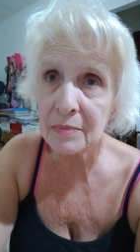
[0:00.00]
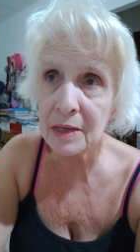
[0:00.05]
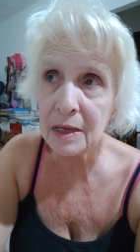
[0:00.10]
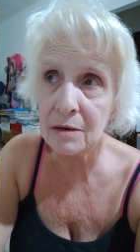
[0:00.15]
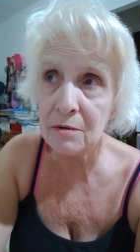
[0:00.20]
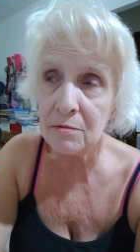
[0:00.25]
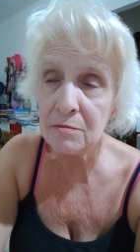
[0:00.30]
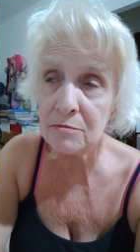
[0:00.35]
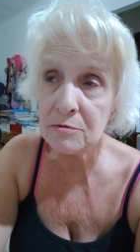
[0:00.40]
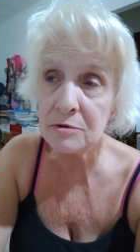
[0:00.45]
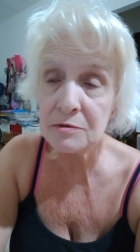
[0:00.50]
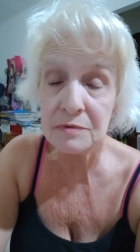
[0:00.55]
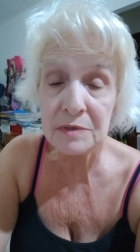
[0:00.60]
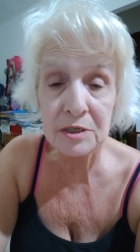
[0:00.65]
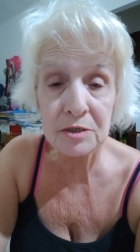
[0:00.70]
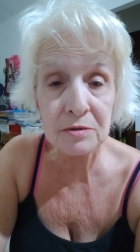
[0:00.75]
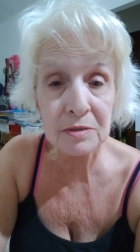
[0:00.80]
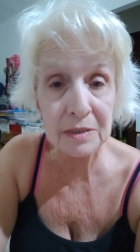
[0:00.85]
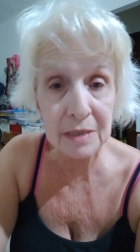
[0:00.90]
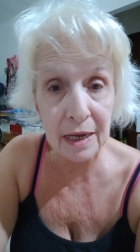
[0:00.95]
num dos
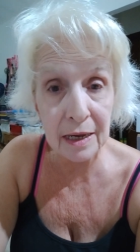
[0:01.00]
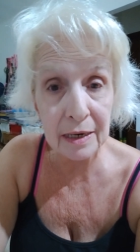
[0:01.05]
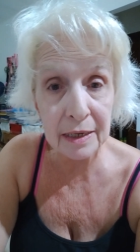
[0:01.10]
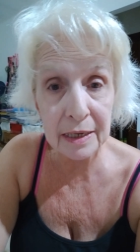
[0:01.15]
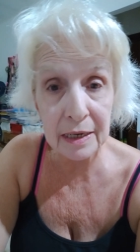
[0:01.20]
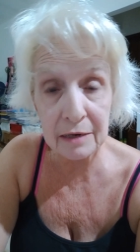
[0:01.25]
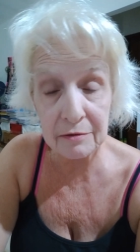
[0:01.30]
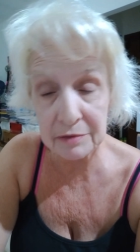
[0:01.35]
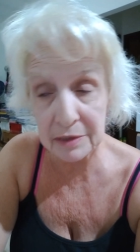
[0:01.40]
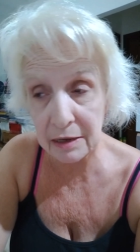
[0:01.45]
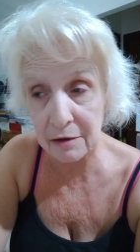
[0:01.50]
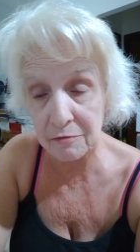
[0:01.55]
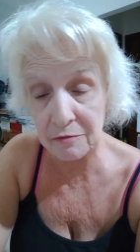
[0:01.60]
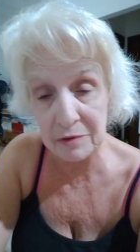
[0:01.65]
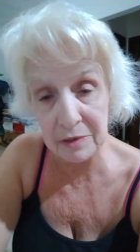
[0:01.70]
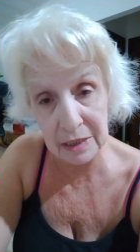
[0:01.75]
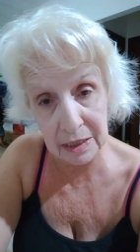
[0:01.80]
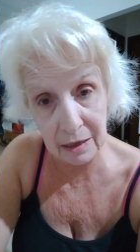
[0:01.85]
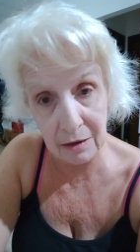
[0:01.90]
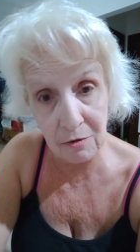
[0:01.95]
vídeos dela que ela estava
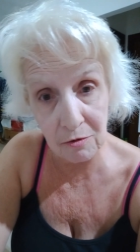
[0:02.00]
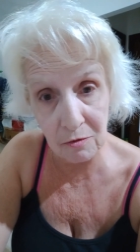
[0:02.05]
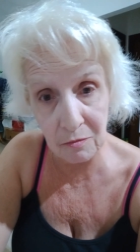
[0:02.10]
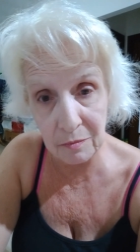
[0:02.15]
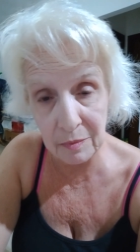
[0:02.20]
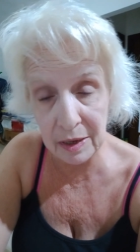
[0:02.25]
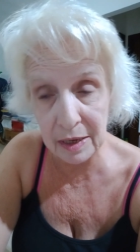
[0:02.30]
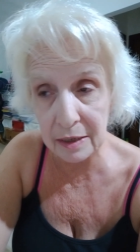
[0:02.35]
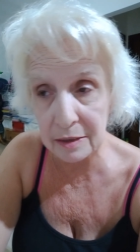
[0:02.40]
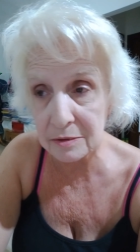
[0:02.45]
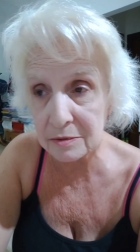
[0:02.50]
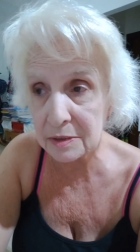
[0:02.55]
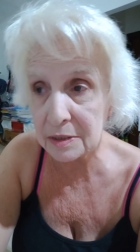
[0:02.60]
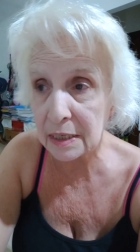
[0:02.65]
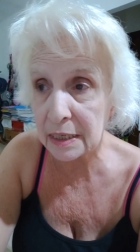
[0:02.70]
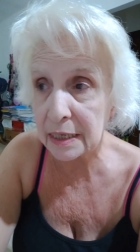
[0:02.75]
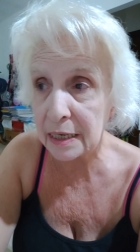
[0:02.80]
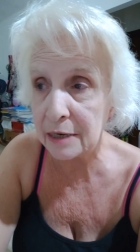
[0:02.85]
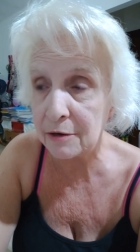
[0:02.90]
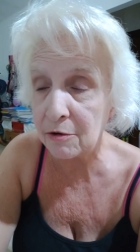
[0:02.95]
falando que estava com medo
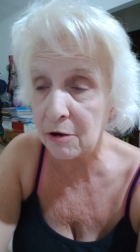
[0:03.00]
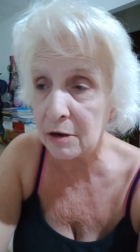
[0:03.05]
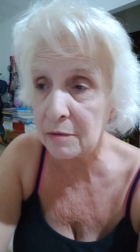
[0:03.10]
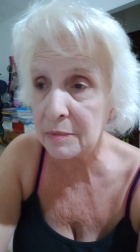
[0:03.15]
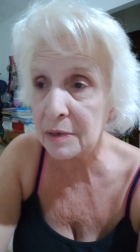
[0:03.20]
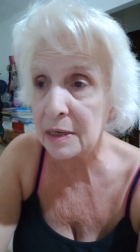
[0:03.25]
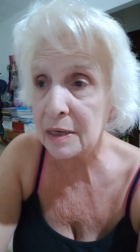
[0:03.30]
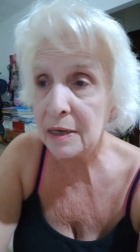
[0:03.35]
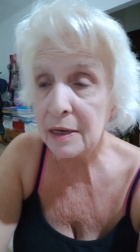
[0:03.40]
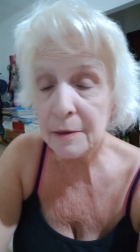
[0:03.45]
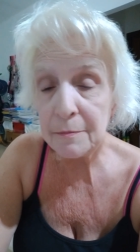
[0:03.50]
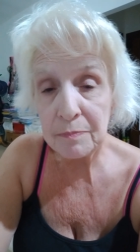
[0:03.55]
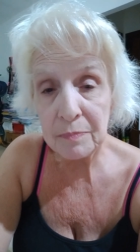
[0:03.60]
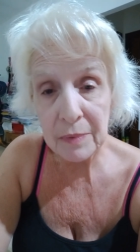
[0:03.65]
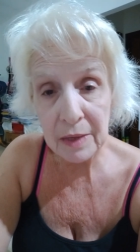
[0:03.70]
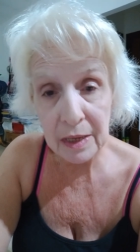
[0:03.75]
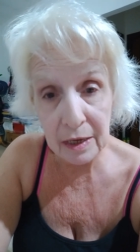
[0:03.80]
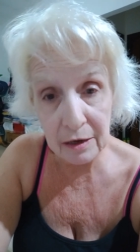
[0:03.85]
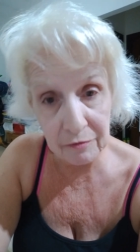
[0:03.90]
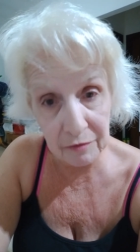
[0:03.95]
daquele homem.
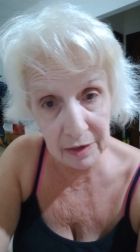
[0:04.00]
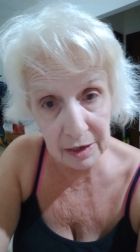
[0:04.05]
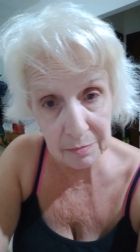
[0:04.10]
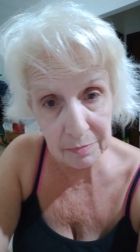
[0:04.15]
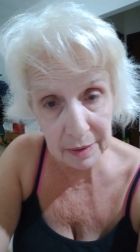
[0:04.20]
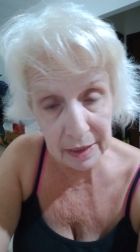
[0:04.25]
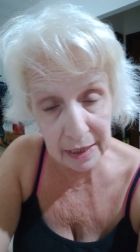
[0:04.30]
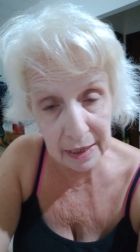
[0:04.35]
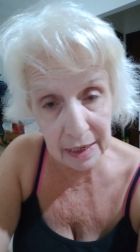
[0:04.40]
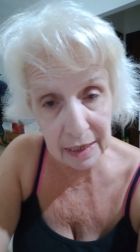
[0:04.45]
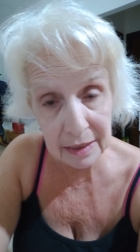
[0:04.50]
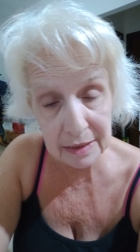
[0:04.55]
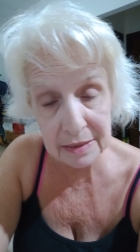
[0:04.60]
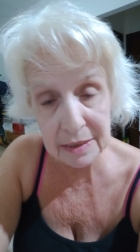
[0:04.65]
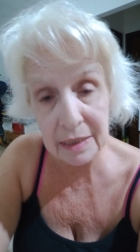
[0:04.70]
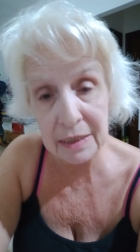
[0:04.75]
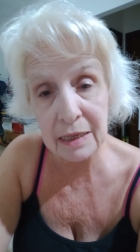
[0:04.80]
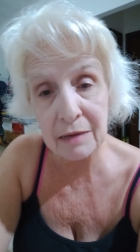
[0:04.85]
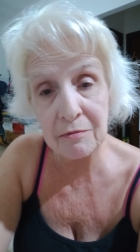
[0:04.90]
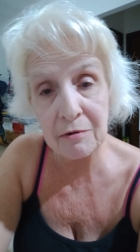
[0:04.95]
Eu falei para ela que se
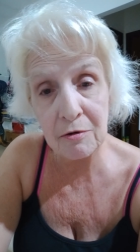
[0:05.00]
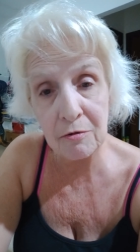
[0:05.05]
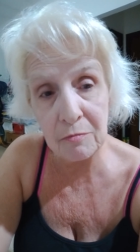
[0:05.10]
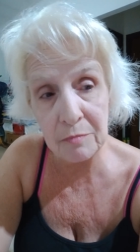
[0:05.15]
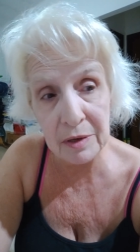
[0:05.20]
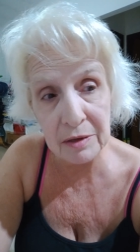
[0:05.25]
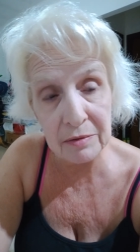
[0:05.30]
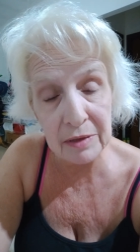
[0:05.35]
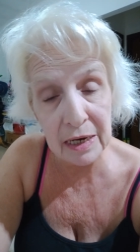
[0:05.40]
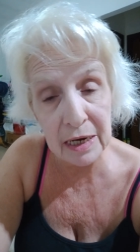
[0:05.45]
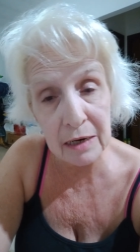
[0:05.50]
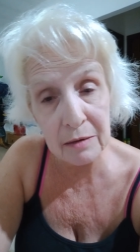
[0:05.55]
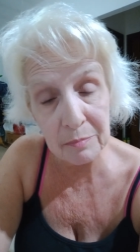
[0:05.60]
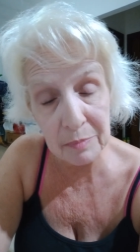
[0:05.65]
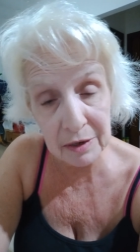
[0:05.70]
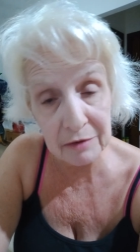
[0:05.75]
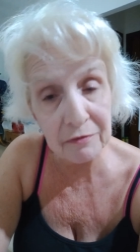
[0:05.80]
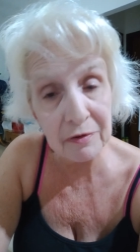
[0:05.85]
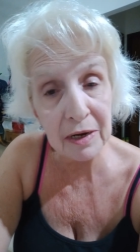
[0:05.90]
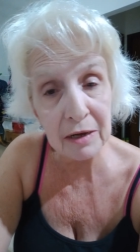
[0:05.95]
ela estava com medo dele era para
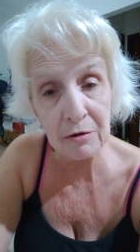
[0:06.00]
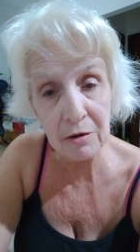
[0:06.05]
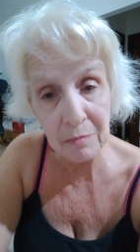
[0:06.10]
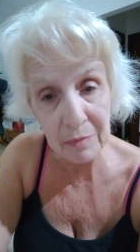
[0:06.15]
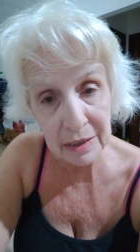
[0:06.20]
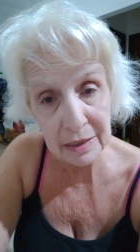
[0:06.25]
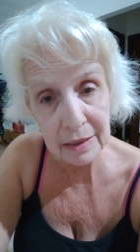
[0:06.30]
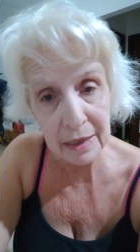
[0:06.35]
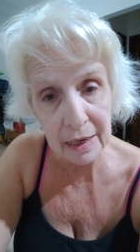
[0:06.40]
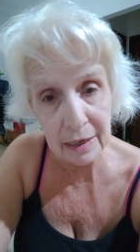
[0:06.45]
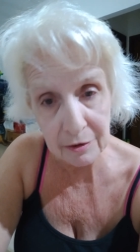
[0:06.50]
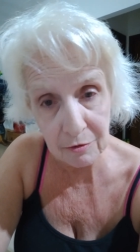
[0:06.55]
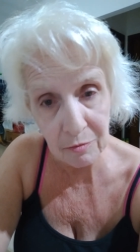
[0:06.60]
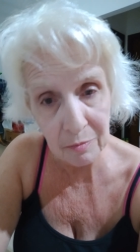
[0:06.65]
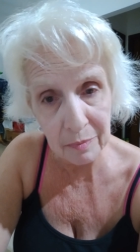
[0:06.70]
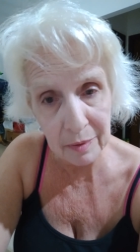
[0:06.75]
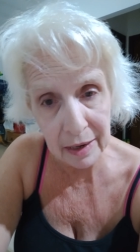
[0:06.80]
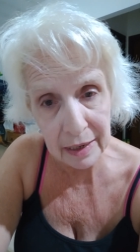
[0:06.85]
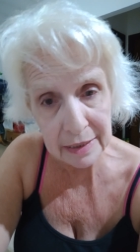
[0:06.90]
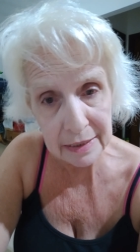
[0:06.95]
ela falar com a mãe dela e com o
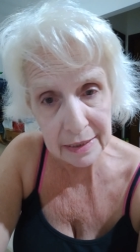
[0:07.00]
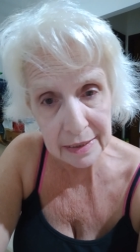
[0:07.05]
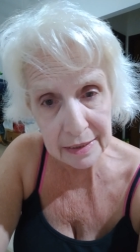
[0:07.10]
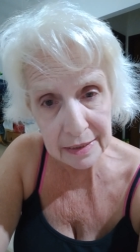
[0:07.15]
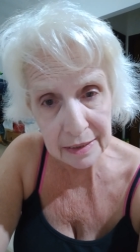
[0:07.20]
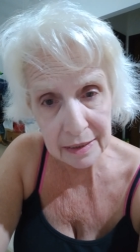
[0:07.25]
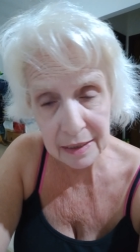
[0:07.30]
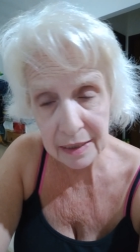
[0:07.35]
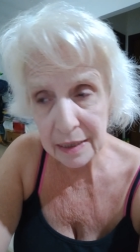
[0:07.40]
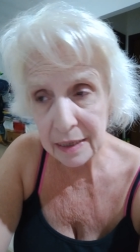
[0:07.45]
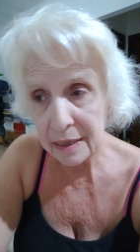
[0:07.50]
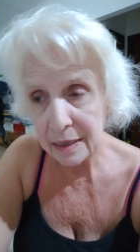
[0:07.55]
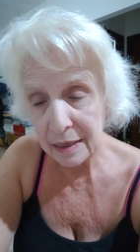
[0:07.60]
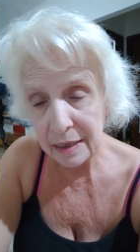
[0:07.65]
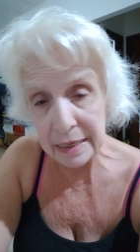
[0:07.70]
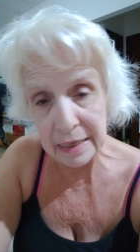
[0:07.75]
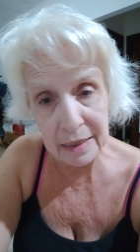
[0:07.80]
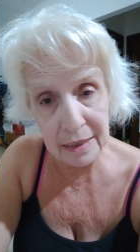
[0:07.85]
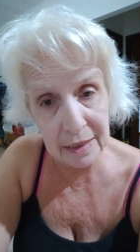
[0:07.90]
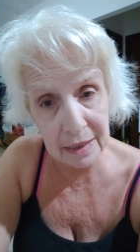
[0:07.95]
pai, né?
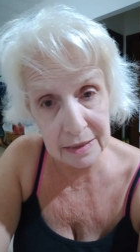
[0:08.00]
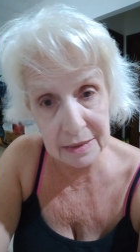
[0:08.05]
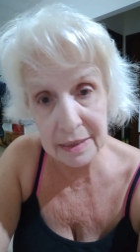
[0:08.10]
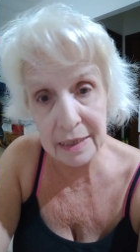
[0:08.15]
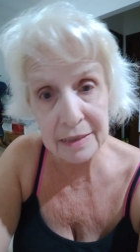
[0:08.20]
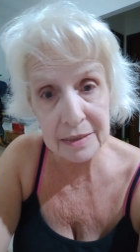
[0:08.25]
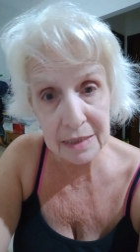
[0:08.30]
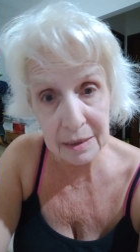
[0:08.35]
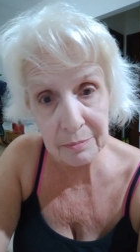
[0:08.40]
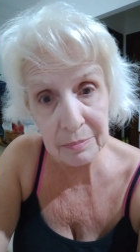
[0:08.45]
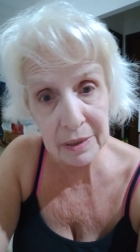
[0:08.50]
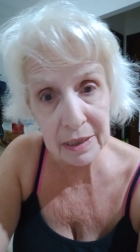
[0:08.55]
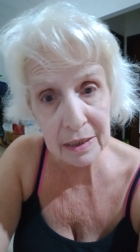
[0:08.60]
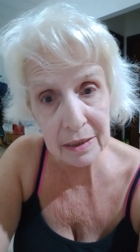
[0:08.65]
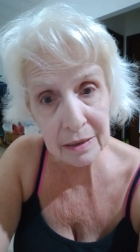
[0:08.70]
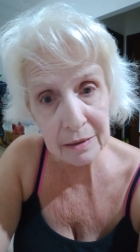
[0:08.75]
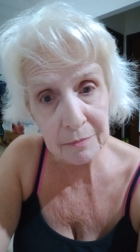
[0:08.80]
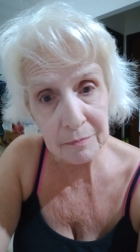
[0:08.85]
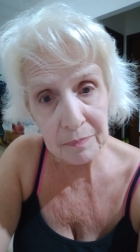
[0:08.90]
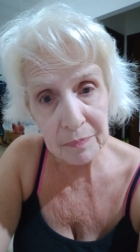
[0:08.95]
É, que eles têm que
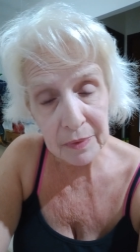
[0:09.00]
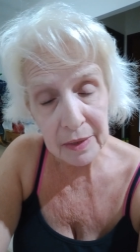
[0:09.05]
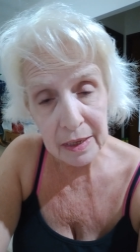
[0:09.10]
saber.